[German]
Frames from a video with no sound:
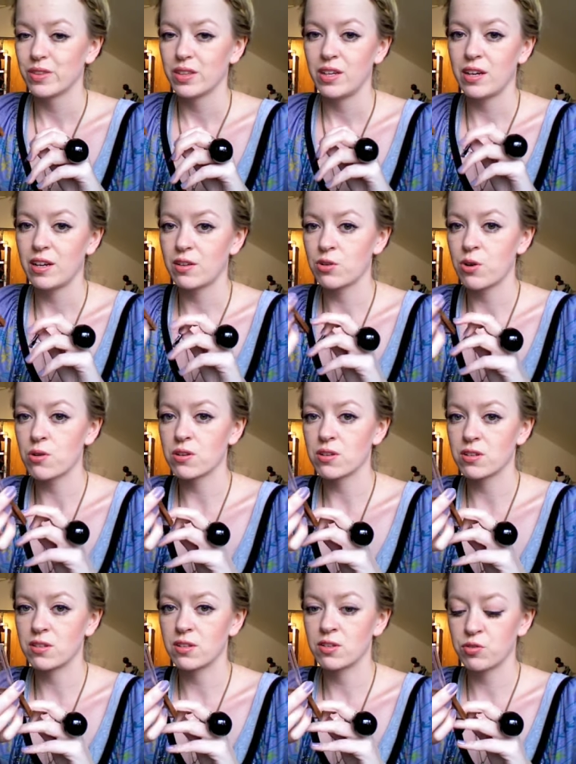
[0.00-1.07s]
ja, dann trocknet
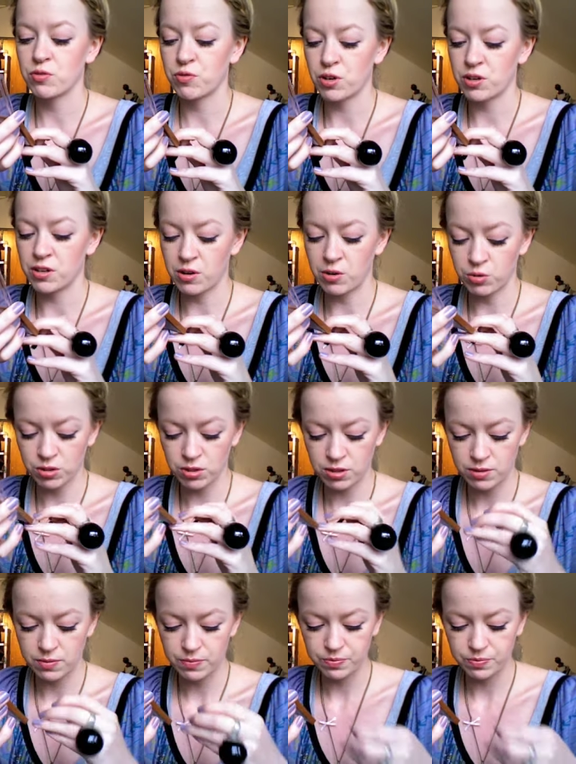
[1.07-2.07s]
das Ding sofort aus